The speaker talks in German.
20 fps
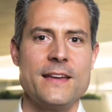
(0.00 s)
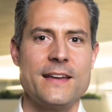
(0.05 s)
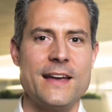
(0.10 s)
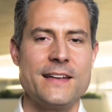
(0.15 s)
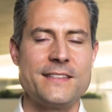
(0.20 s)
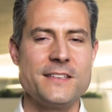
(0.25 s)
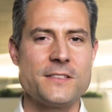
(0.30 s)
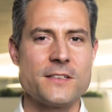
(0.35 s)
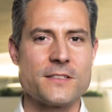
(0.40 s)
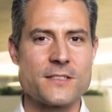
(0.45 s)

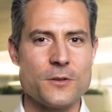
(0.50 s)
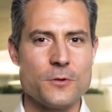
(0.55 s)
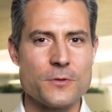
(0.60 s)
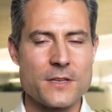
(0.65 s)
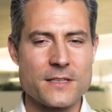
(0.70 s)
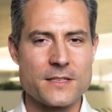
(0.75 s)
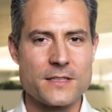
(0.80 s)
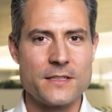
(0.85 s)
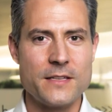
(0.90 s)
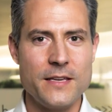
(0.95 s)
Jetzt ist es so,
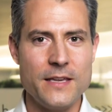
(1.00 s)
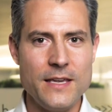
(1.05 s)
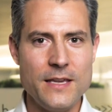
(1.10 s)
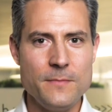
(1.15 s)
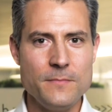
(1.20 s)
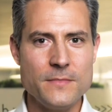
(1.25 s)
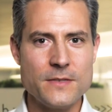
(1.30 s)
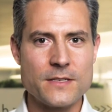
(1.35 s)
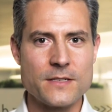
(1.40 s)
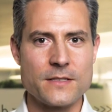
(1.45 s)
dass
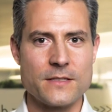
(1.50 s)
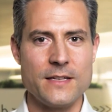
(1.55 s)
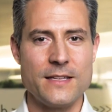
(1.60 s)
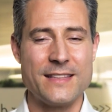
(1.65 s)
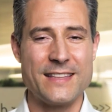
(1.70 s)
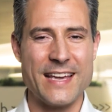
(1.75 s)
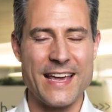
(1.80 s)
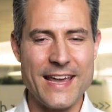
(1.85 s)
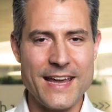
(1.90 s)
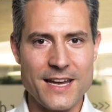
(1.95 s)
Teams, die
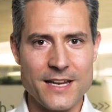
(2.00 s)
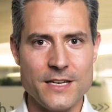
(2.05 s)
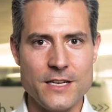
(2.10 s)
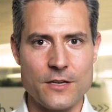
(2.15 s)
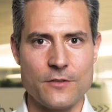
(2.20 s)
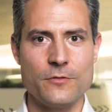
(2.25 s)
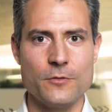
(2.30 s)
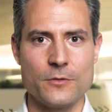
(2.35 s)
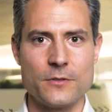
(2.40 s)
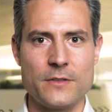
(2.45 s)

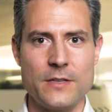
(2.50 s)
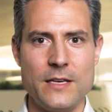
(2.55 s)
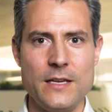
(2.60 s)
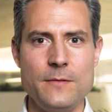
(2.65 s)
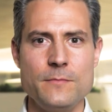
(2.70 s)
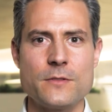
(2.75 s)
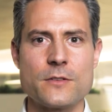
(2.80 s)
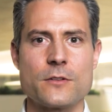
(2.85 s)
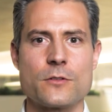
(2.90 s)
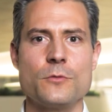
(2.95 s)
Technik von
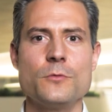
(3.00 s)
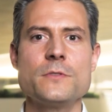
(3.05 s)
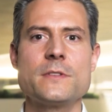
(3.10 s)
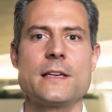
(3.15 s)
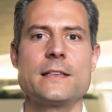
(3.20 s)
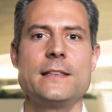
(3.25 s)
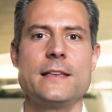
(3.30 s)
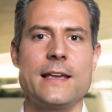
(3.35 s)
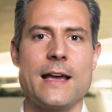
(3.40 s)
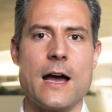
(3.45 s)
Teams
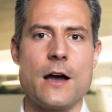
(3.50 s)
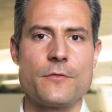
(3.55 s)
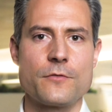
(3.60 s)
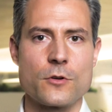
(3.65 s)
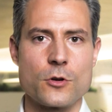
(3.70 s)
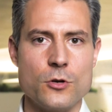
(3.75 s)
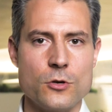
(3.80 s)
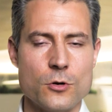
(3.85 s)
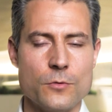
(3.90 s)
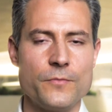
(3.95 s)
grundsätzlich auf
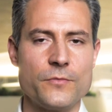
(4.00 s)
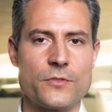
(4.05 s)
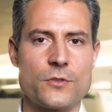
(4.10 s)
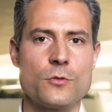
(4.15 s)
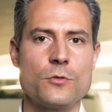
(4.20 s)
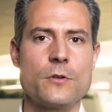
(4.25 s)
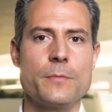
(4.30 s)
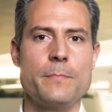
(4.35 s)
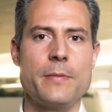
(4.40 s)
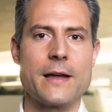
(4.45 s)

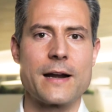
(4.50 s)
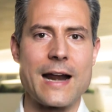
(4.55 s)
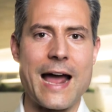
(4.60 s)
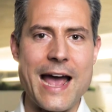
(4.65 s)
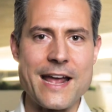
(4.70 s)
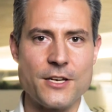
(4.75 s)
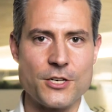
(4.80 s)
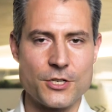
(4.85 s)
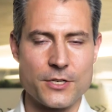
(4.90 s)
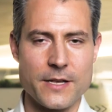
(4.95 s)
Knopfdruck
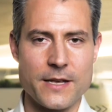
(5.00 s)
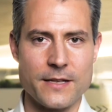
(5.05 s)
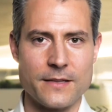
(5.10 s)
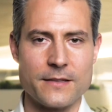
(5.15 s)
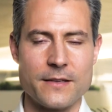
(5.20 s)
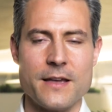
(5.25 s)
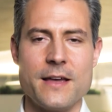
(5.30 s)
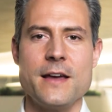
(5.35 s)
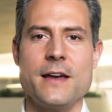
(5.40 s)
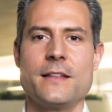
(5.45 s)
bereitsteht.
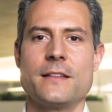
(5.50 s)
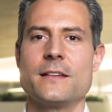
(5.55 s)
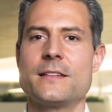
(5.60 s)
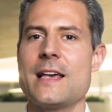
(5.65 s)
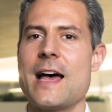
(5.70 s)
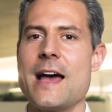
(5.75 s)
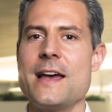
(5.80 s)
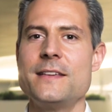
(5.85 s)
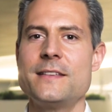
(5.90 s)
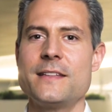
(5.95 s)

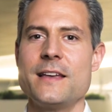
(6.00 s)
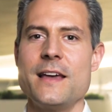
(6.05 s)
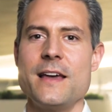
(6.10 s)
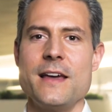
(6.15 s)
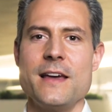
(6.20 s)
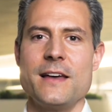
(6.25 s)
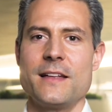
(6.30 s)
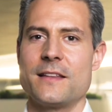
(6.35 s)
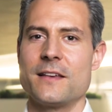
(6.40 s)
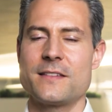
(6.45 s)
Das heißt,
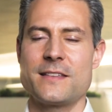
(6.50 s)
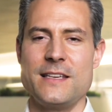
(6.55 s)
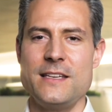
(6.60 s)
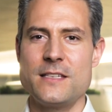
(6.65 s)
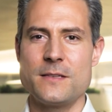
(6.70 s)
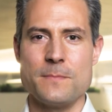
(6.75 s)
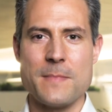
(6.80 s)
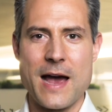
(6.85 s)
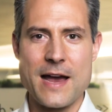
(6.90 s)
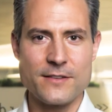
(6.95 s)
das
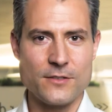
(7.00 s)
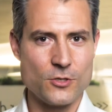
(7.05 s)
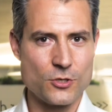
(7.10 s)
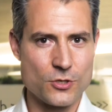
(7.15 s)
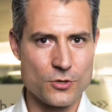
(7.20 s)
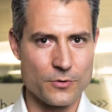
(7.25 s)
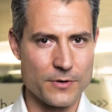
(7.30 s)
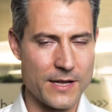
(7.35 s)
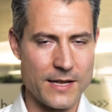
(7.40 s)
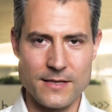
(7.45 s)
ist meistens
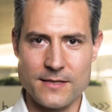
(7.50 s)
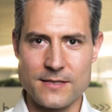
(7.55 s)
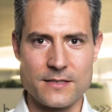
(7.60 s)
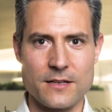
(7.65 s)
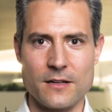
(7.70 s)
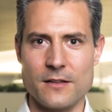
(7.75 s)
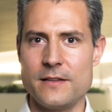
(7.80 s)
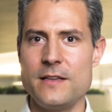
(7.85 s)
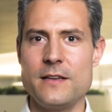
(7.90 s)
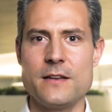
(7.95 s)
schon
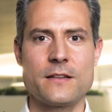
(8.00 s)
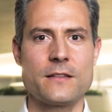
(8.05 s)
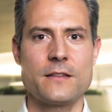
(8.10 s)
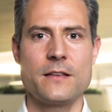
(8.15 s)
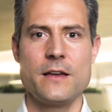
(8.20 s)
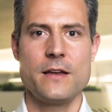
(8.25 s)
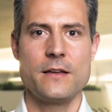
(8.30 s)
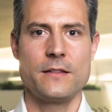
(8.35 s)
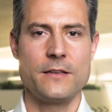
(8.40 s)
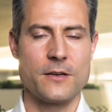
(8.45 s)
installiert.
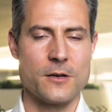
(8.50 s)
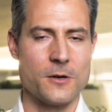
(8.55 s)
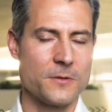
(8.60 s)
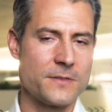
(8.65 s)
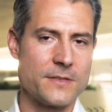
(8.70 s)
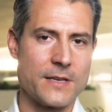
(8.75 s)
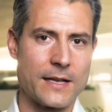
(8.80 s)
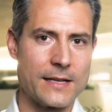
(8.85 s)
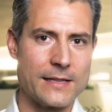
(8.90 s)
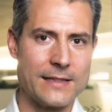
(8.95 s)
Die
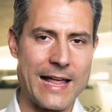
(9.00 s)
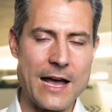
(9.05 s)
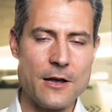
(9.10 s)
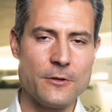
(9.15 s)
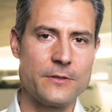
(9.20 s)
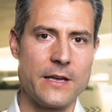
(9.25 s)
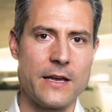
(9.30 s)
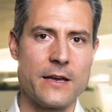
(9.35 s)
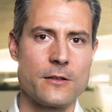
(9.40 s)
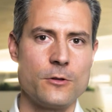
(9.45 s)
ganze
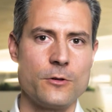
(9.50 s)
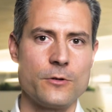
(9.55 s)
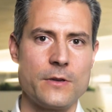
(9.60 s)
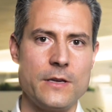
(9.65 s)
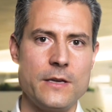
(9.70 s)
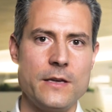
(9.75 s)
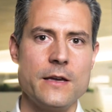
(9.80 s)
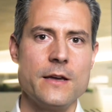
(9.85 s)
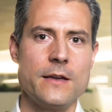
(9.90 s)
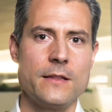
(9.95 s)

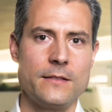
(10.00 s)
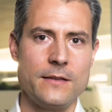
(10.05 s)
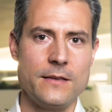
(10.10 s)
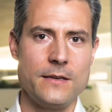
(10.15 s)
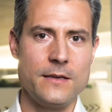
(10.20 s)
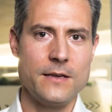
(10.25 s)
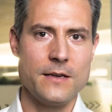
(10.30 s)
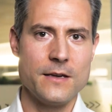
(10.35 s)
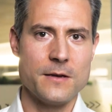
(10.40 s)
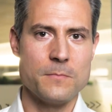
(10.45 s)
Cloud-Technologie,
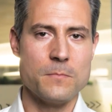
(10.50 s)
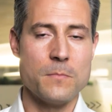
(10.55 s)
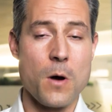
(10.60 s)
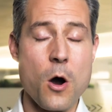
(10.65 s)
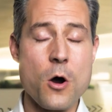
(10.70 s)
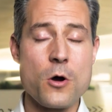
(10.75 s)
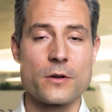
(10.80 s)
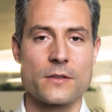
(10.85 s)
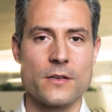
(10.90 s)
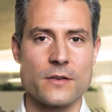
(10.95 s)
die
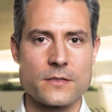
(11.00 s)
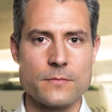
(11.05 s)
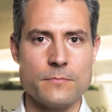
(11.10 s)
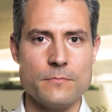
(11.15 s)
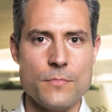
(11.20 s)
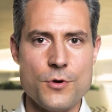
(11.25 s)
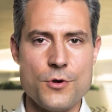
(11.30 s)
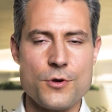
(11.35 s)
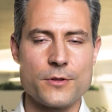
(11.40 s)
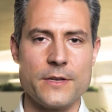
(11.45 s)
macht das
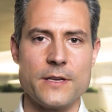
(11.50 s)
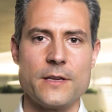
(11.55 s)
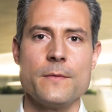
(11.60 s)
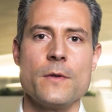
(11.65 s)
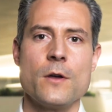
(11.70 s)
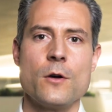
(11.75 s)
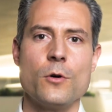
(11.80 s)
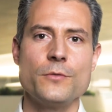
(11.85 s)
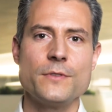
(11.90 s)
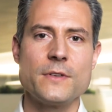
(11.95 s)
möglich.
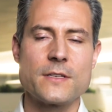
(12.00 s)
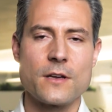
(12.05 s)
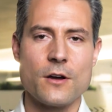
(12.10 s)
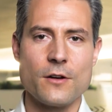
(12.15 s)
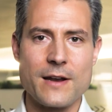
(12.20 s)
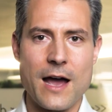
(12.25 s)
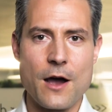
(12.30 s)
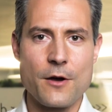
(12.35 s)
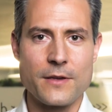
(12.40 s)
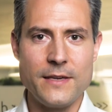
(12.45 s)
Und es
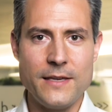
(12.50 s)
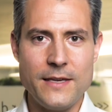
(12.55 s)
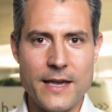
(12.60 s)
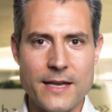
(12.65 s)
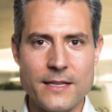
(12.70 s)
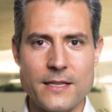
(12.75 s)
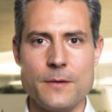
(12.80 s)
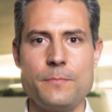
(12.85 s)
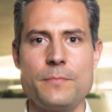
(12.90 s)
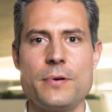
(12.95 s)
kann auch
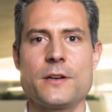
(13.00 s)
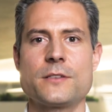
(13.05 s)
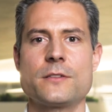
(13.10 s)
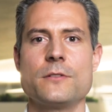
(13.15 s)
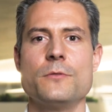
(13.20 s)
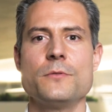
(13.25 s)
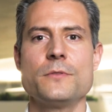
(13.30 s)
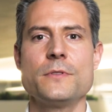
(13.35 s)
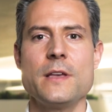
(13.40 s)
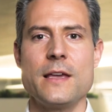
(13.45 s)
jede
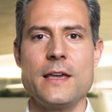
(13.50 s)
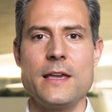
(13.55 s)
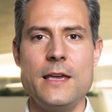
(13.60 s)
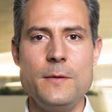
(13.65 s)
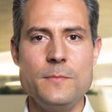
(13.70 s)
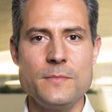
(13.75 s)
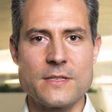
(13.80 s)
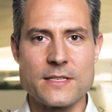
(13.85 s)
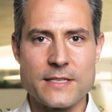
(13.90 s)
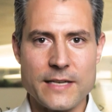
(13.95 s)
Person
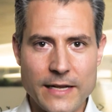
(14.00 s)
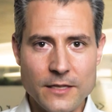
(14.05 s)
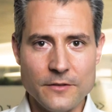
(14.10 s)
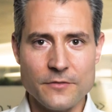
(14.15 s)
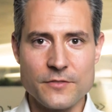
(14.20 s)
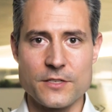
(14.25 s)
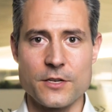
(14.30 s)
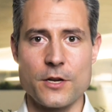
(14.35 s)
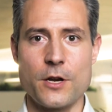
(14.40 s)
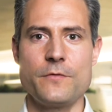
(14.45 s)
im
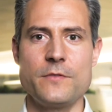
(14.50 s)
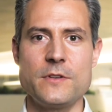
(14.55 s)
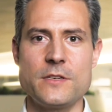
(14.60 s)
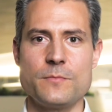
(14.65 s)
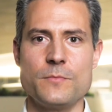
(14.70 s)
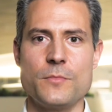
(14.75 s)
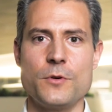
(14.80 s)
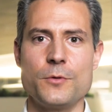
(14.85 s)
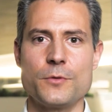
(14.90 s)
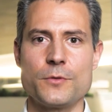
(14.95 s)

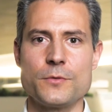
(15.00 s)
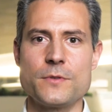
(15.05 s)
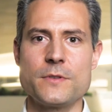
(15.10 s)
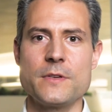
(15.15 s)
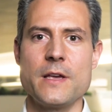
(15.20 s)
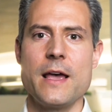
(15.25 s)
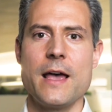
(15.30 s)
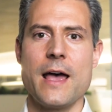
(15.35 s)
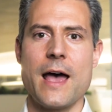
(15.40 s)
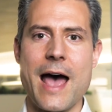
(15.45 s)

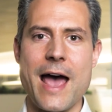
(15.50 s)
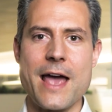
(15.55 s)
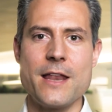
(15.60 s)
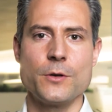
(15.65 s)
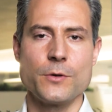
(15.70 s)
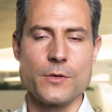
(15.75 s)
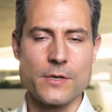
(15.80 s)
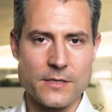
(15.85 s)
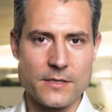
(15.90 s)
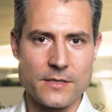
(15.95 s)
Self-Service-Modus ein
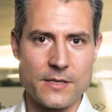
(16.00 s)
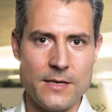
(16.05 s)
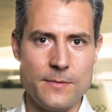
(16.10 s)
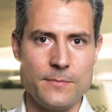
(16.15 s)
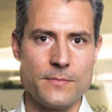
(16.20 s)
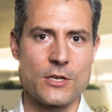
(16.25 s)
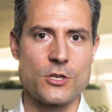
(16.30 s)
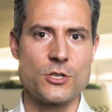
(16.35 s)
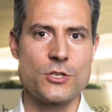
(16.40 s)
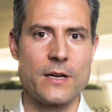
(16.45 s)
neues
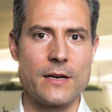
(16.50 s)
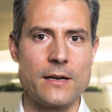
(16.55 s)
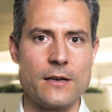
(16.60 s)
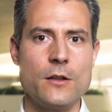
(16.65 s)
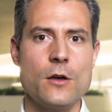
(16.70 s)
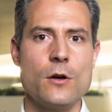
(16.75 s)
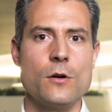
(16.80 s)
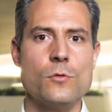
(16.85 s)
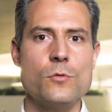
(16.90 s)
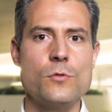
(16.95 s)
Teams erstellen,
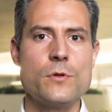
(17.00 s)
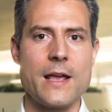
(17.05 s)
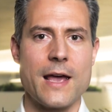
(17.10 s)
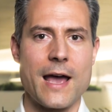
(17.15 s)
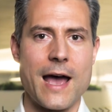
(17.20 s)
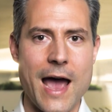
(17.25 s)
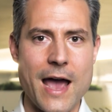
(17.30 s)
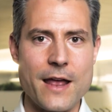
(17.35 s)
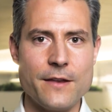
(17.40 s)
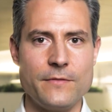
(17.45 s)

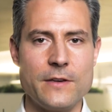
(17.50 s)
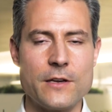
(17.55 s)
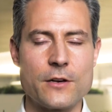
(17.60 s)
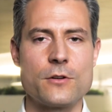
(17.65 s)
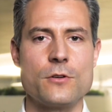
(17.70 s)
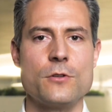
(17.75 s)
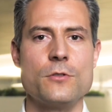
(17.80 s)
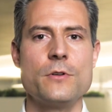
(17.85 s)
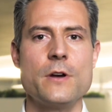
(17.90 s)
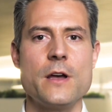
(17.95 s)
ohne
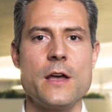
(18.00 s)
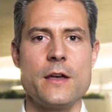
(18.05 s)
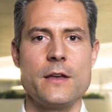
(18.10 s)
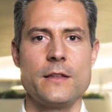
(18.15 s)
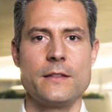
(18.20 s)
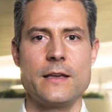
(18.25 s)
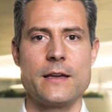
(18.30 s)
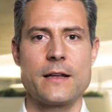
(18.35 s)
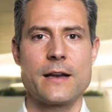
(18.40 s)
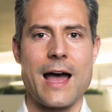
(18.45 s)
Einwirkung
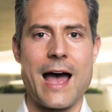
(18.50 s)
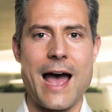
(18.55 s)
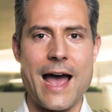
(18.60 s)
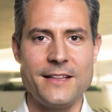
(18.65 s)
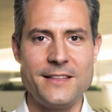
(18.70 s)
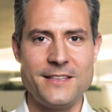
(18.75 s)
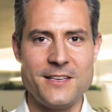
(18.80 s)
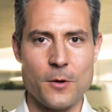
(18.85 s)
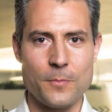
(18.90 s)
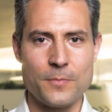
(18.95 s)
der
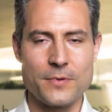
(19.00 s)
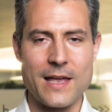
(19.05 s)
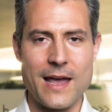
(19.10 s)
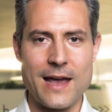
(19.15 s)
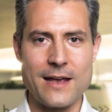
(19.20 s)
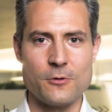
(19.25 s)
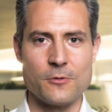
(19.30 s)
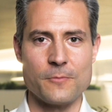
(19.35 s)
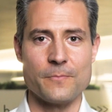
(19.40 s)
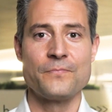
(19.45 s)

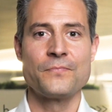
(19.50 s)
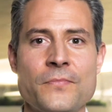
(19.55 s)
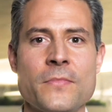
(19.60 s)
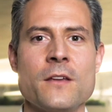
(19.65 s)
IT-Abteilung.